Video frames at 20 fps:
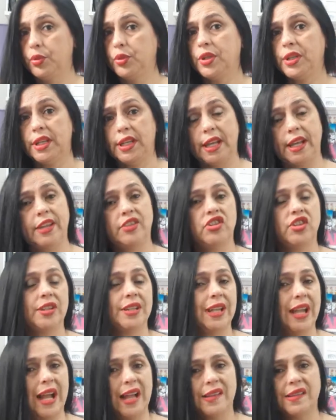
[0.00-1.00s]
Porque de
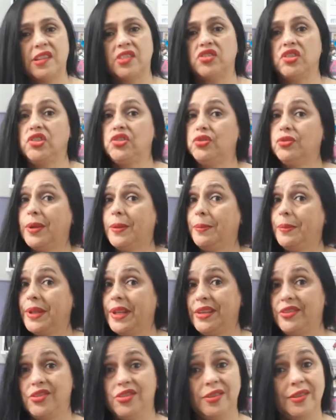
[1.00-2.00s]
graça a gente não
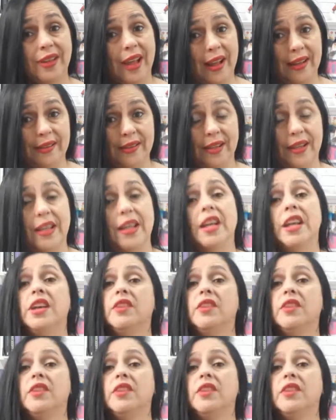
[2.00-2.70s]
aprende nada.